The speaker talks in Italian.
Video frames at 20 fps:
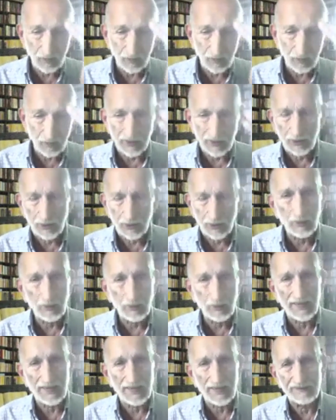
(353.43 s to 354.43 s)
Comunque a lui
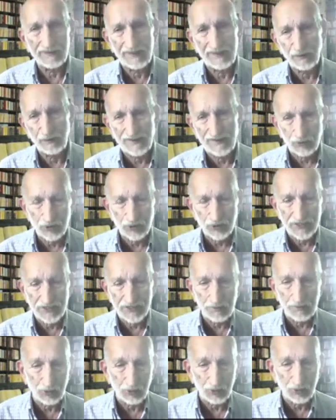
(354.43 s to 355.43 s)
ha, hanno fatto
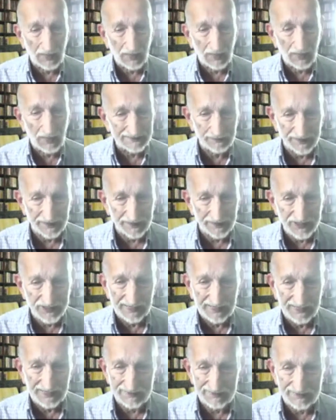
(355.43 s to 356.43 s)
seguito altri
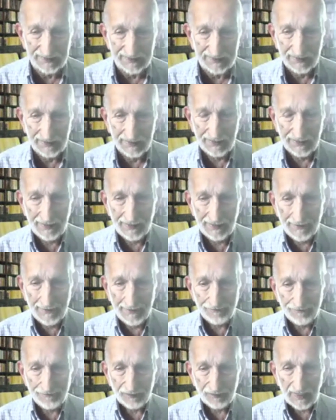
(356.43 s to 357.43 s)
presidenti,
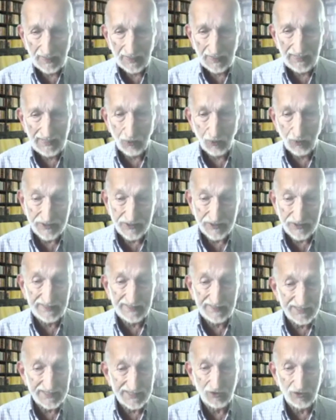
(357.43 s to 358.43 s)
eh, lui
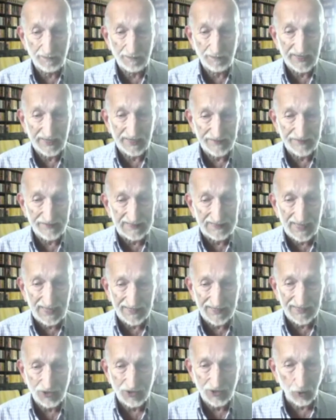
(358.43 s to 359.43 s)
stesso per
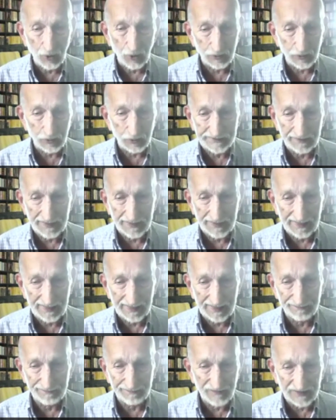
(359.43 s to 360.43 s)
evitare scontri,
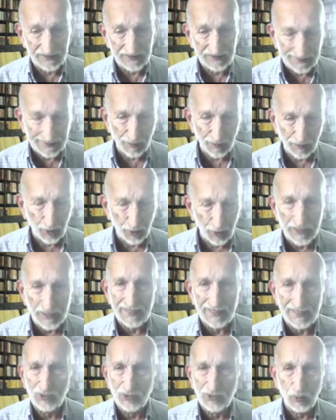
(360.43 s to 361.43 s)
perché vedremo poi
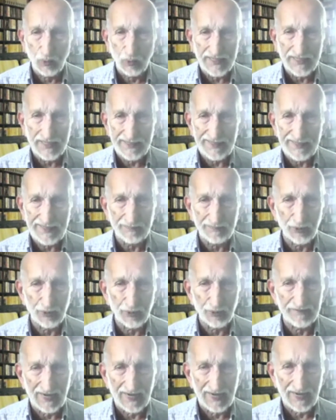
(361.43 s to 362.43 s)
che le due etnie
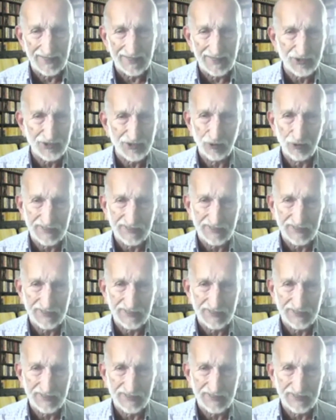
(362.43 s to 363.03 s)
più rivali sono